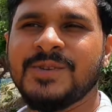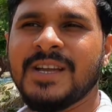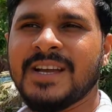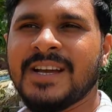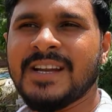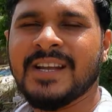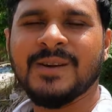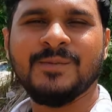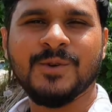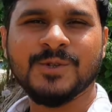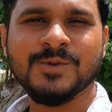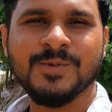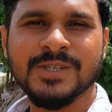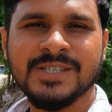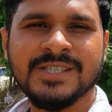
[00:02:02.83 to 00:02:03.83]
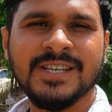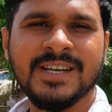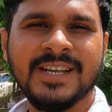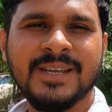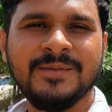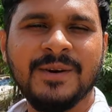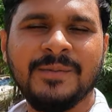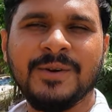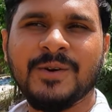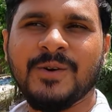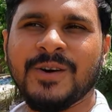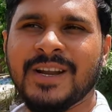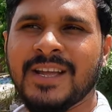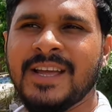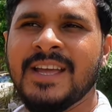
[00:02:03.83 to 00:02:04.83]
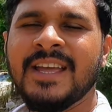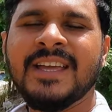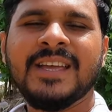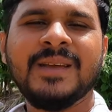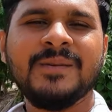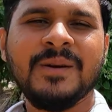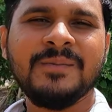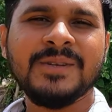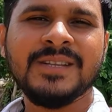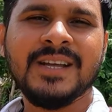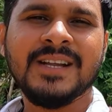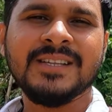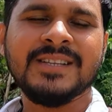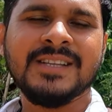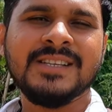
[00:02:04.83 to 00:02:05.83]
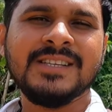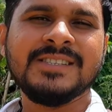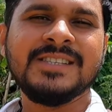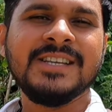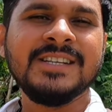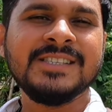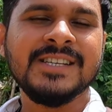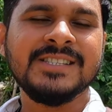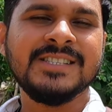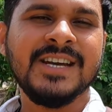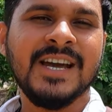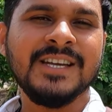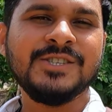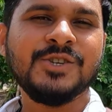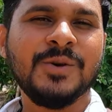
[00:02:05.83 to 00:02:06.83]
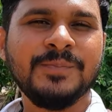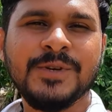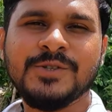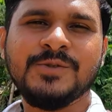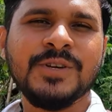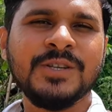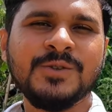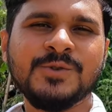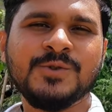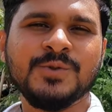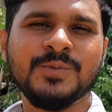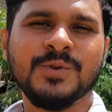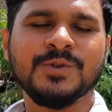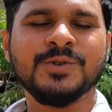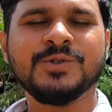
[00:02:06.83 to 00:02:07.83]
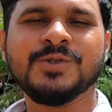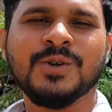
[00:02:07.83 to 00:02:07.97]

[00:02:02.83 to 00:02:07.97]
শুনি এখানকার বসবাস তারা কিভাবে করে কিভাবে তারা তাদের দিনটা যায় সব কিছু কিন্তু শুনবো তো